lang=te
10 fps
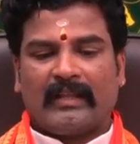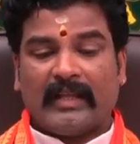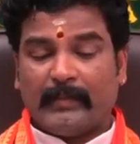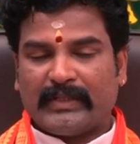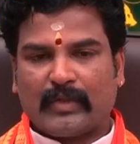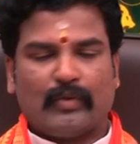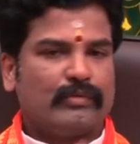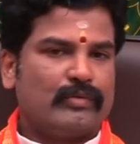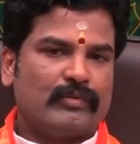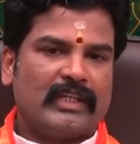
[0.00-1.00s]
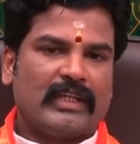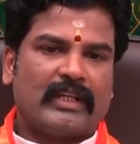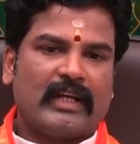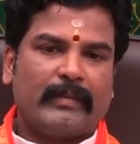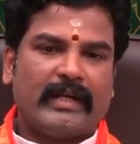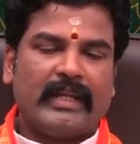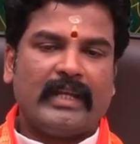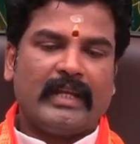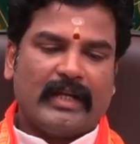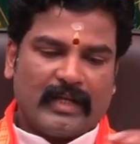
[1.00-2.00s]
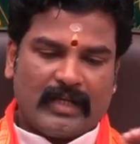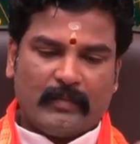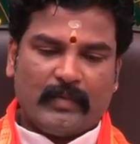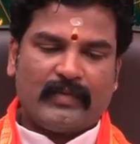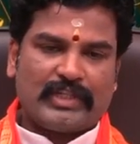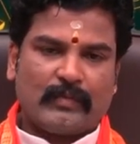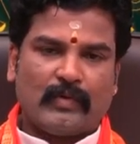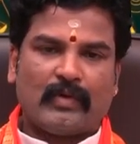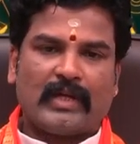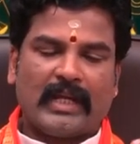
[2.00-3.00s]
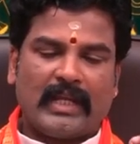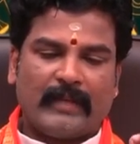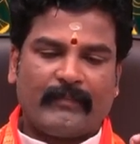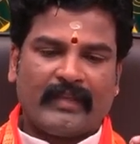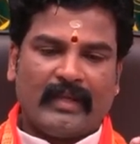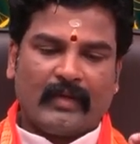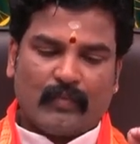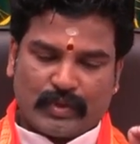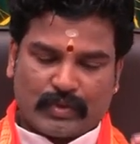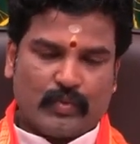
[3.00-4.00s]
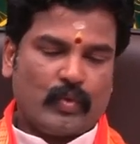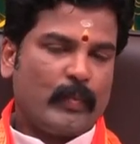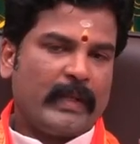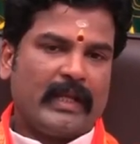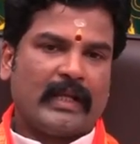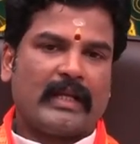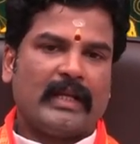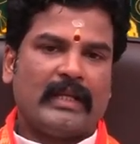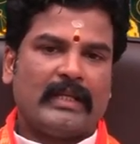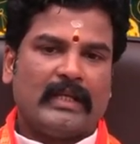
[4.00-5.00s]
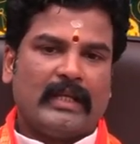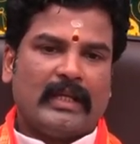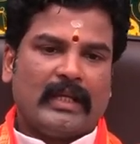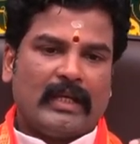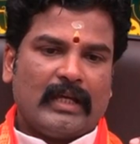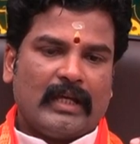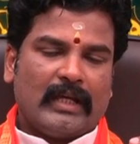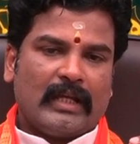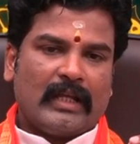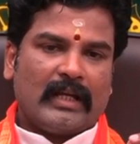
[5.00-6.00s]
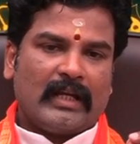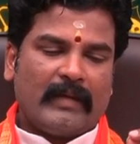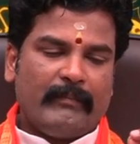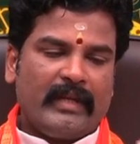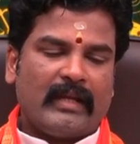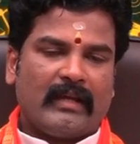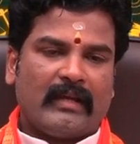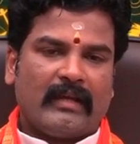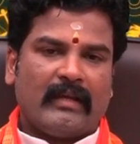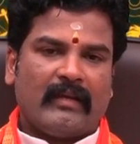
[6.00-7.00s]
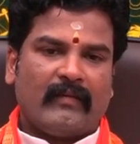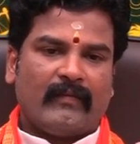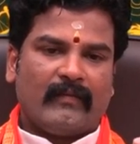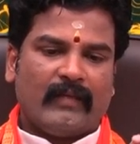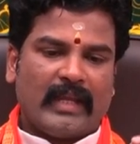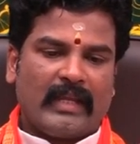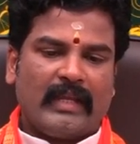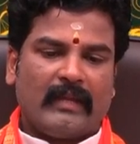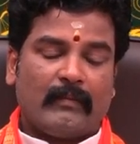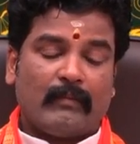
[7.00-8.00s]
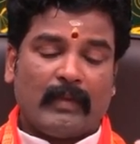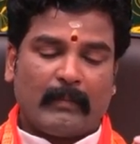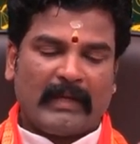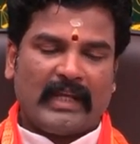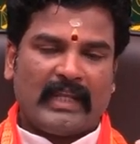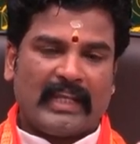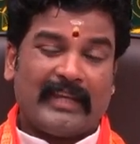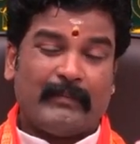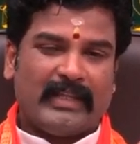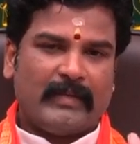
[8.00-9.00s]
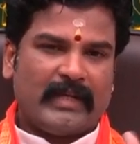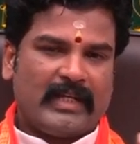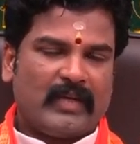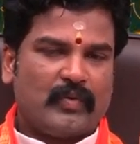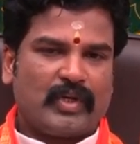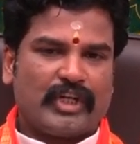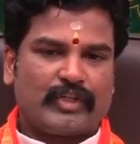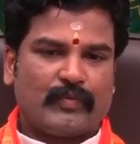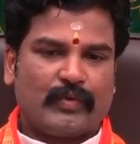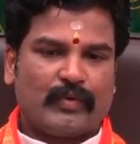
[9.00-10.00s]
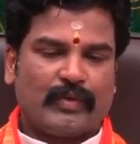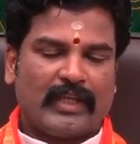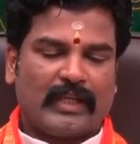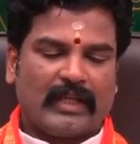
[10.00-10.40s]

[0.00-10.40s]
దెబ్బ తగులుతుంది కాబట్టి డబ్బు విషయంలో కానీ వస్తువు రూపేణా కానీ నమ్మిన వారి మిమ్మల్ని ఇబ్బంది పెట్టే అవకాశం ఉంటుంది